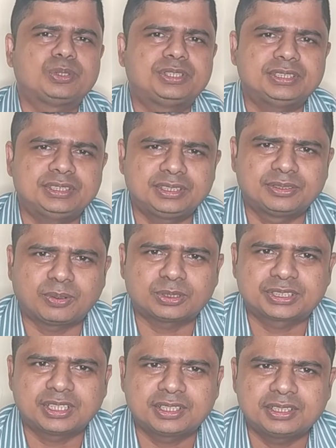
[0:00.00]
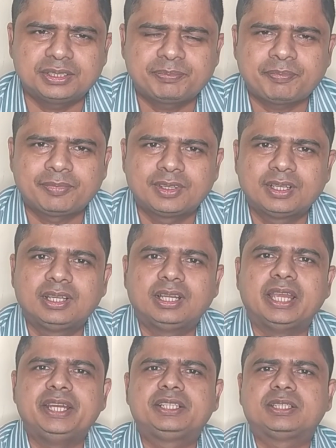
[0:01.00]
করেছি গ্রস স্যালারি
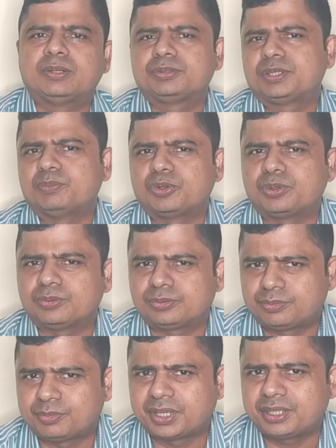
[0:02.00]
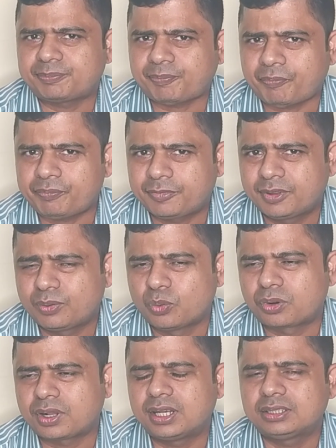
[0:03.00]
এইট থাউজেন্ড মতো মানে
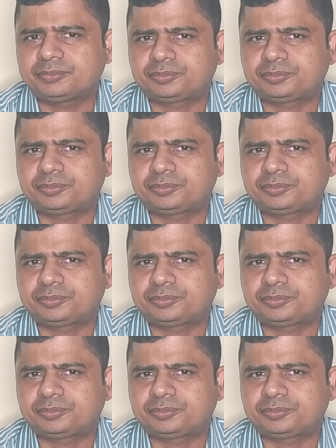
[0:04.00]
টোটাল